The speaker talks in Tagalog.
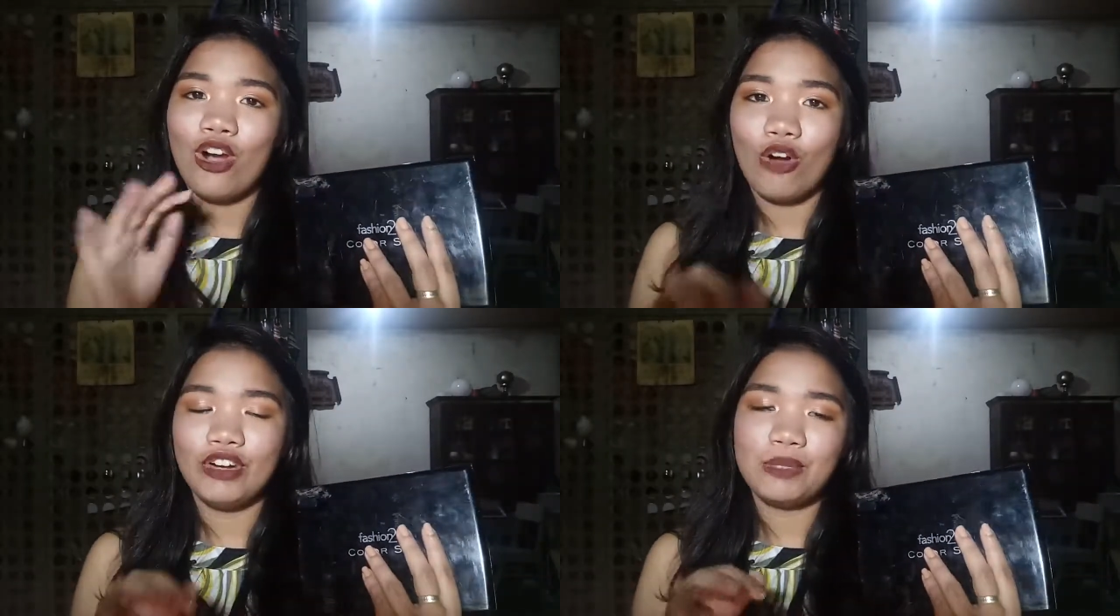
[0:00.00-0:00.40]

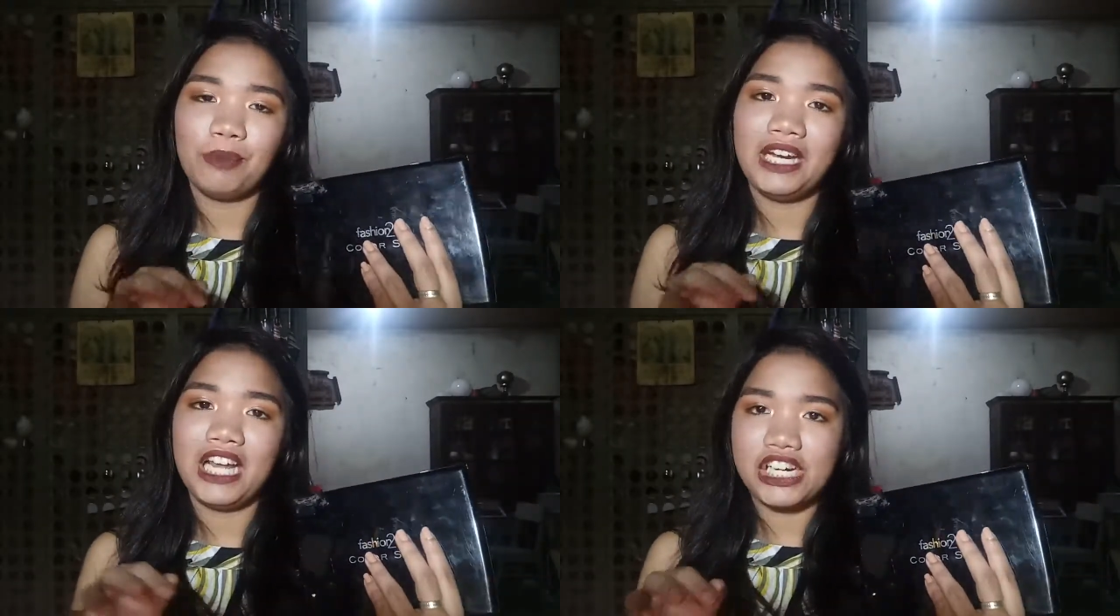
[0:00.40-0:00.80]

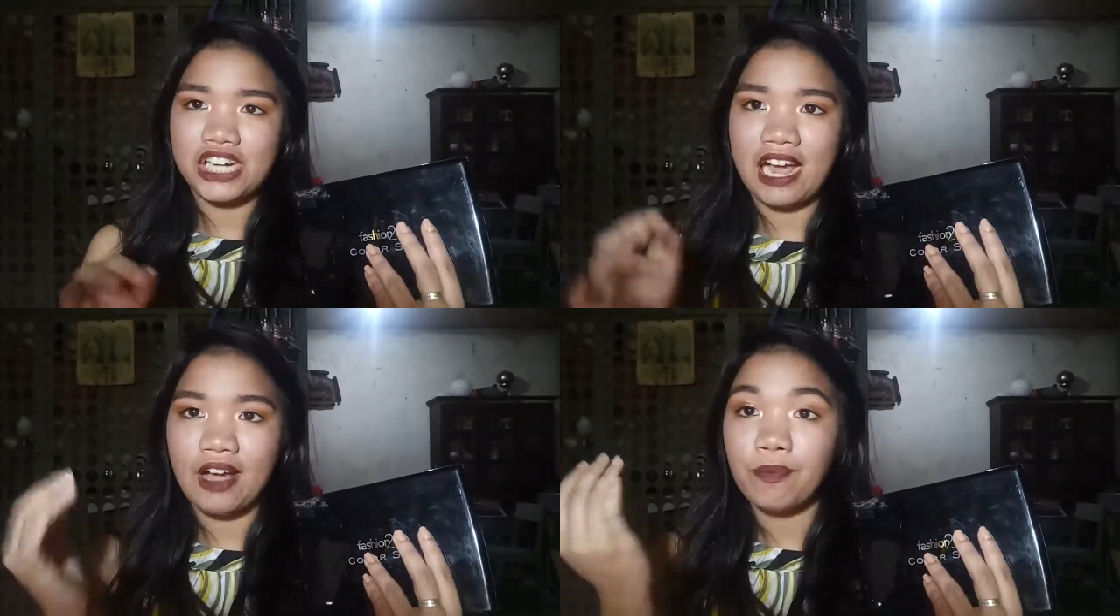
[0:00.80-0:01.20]
Overspray lang
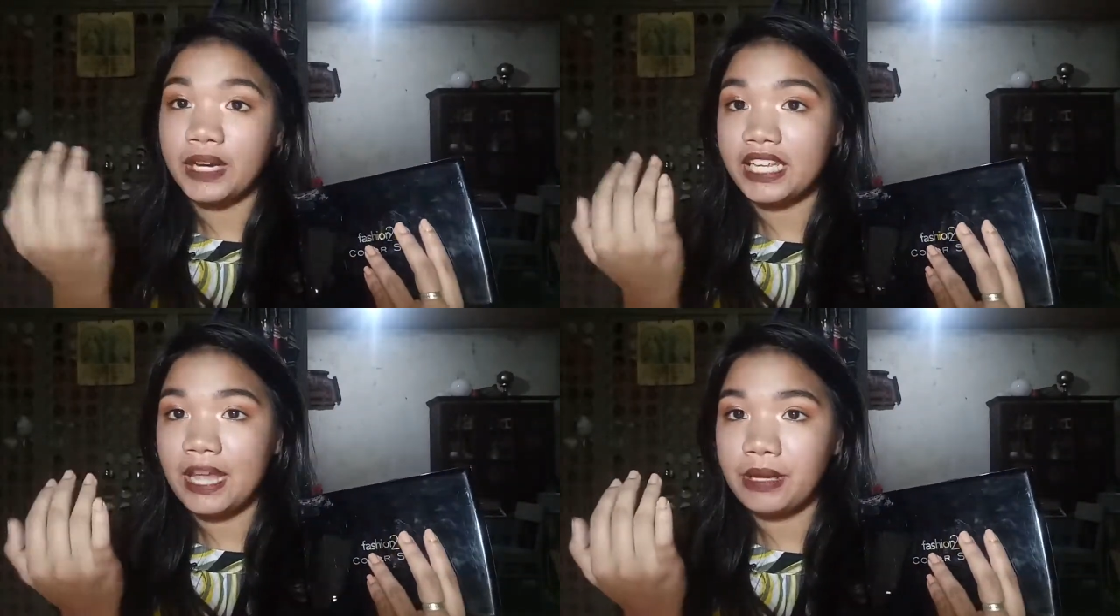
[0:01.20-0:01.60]
siya.
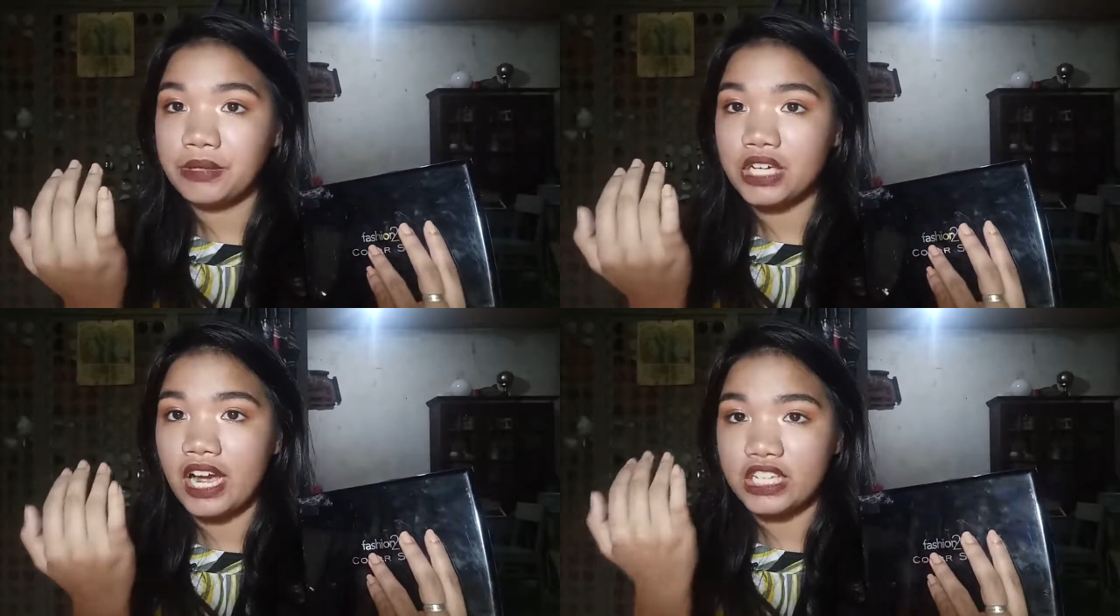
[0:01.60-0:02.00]
Pag ginamit
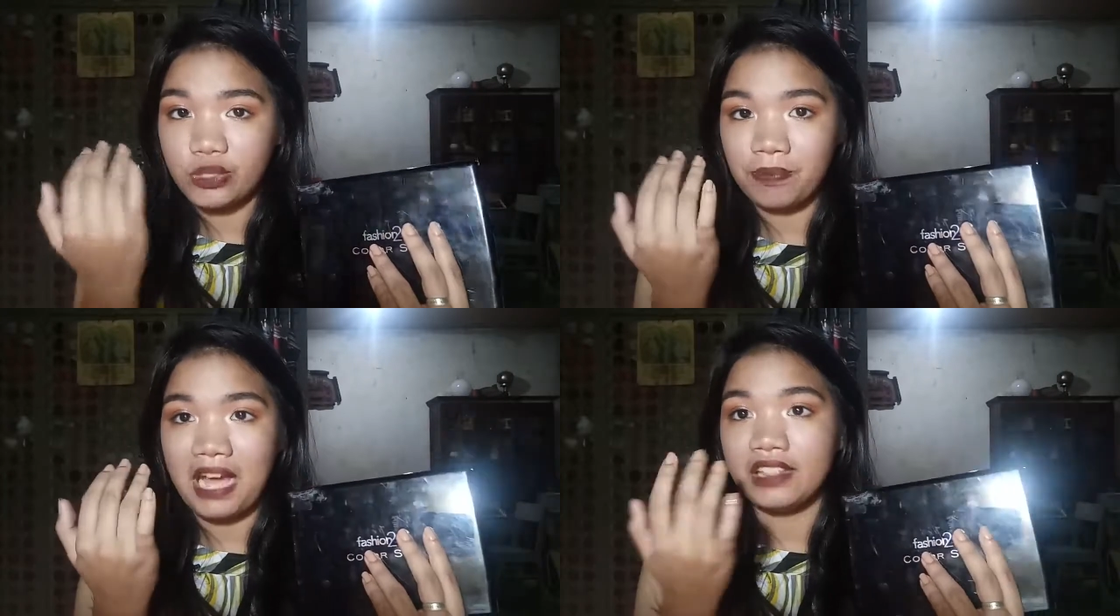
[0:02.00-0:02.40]
ko siya,
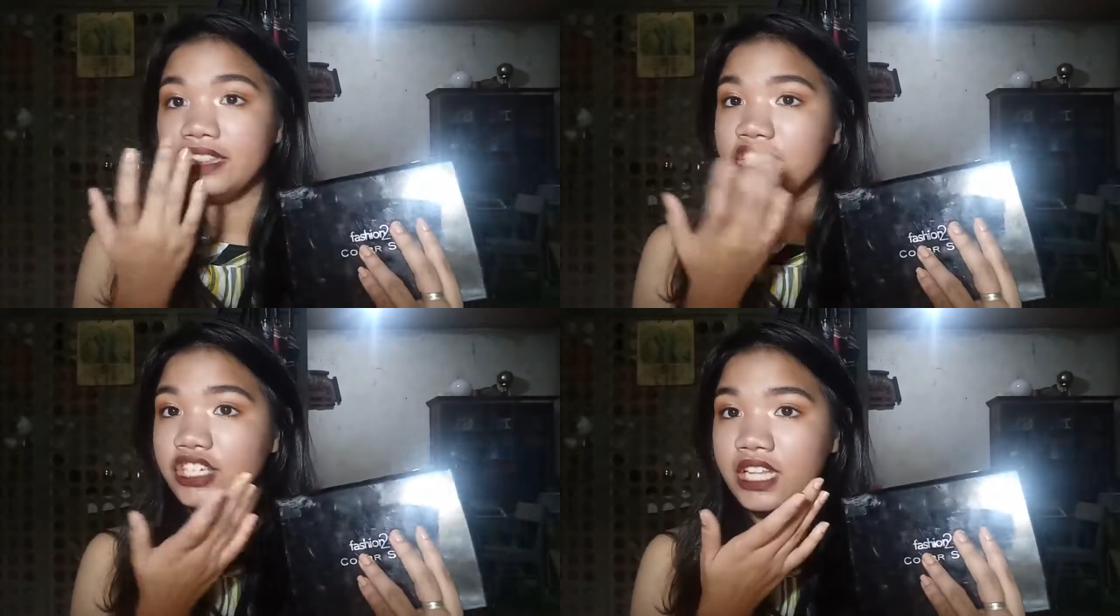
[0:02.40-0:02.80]
it's matte.
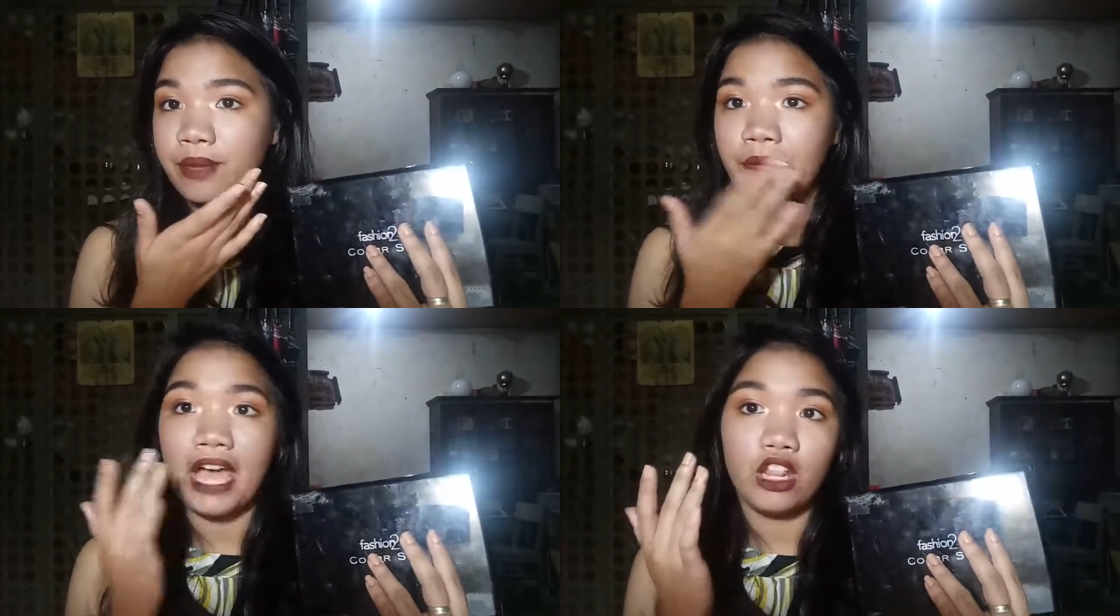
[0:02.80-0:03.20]
Just like
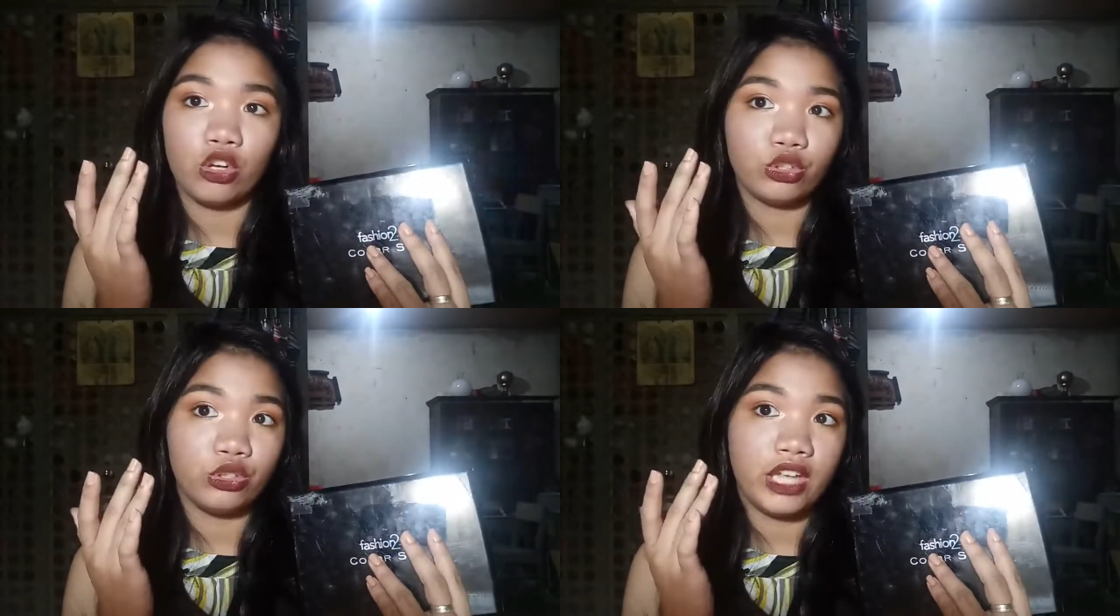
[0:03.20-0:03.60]
my eye
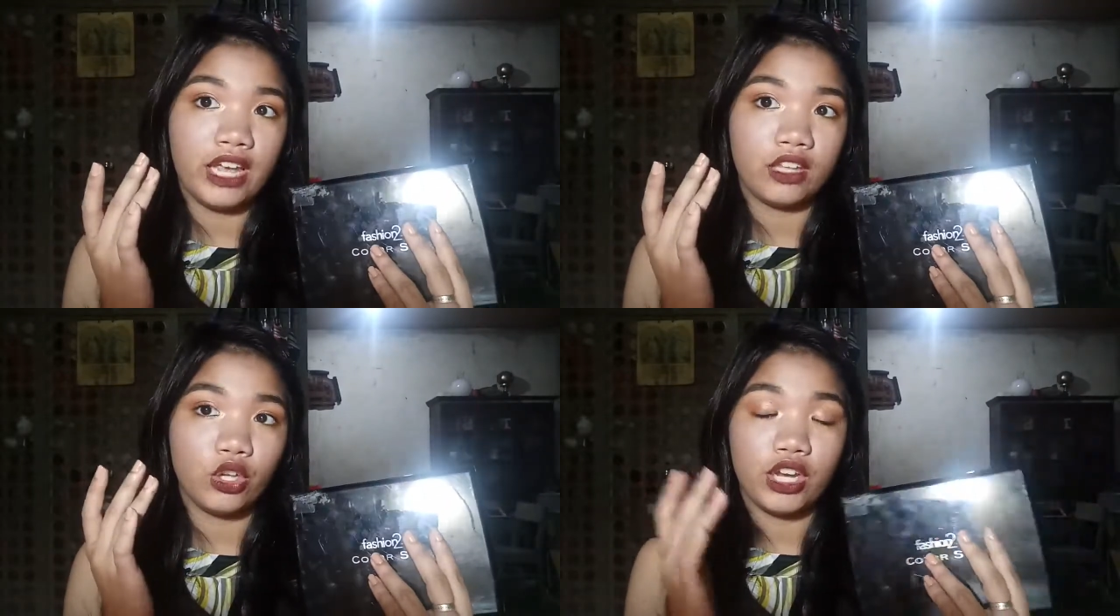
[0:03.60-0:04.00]
look
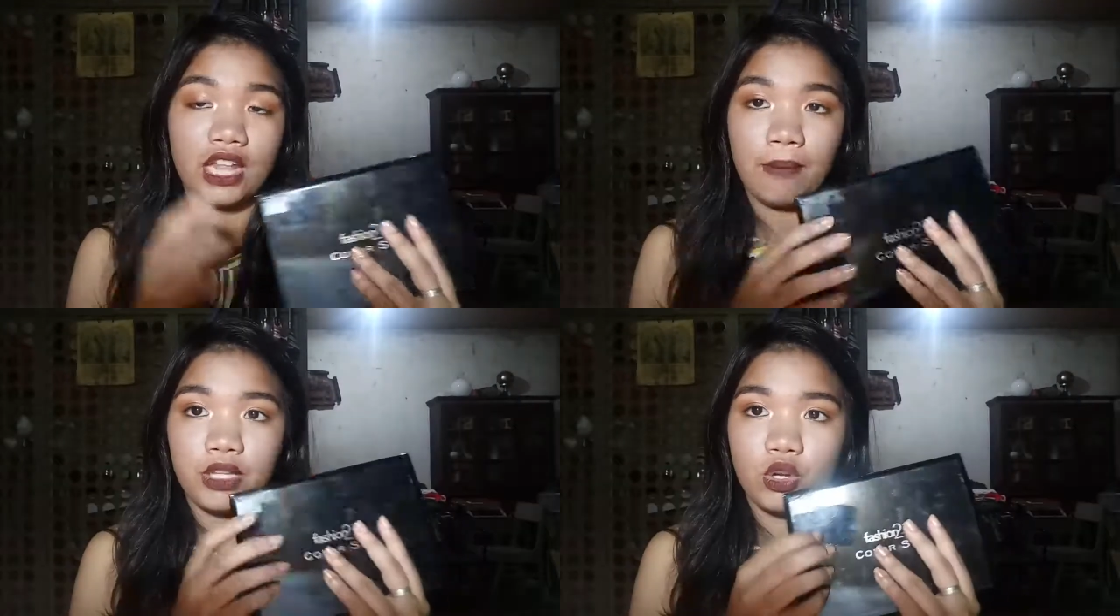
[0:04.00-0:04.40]
today. Ito
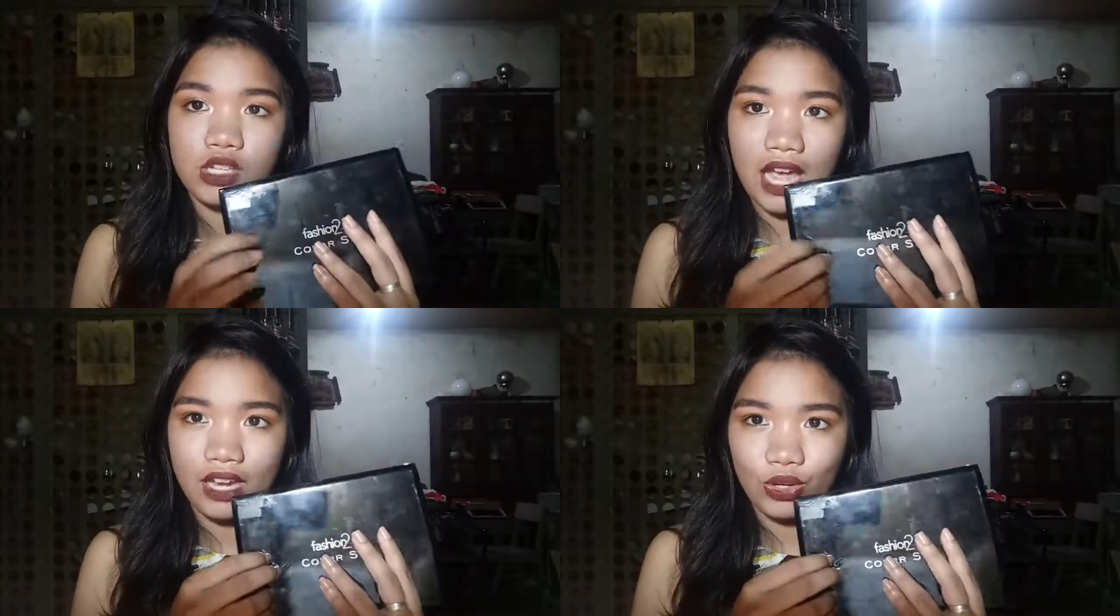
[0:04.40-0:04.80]
ginamit ko
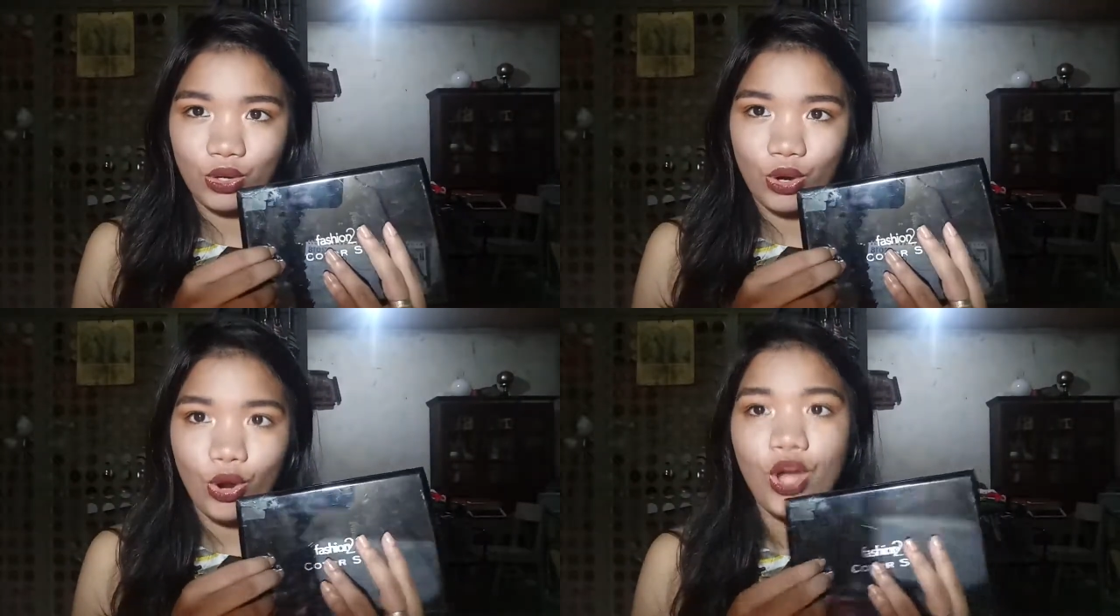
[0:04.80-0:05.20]
sa eye look
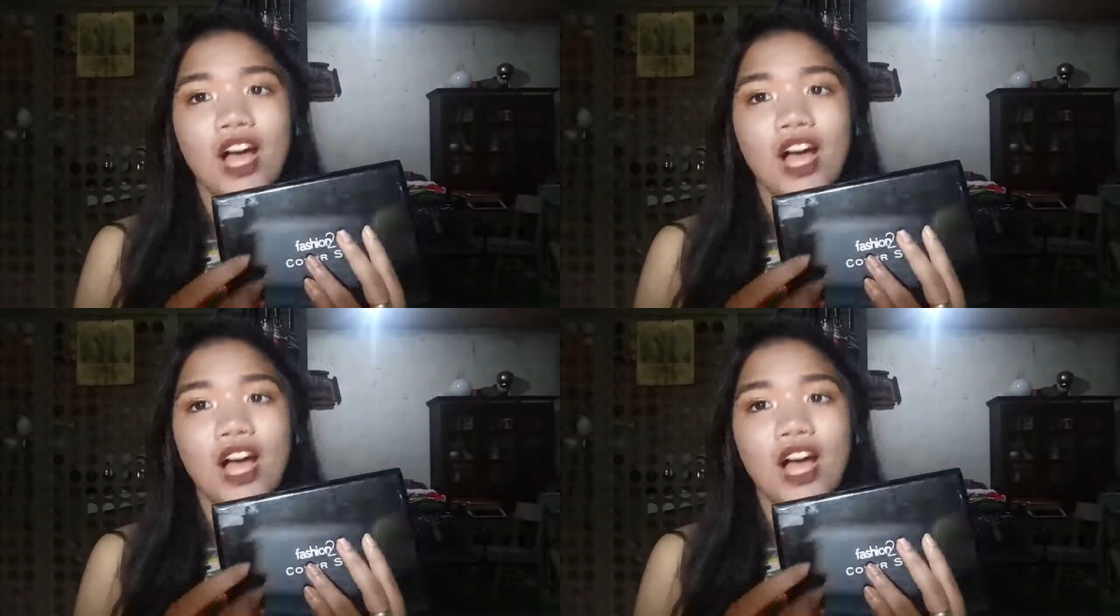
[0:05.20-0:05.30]
ko.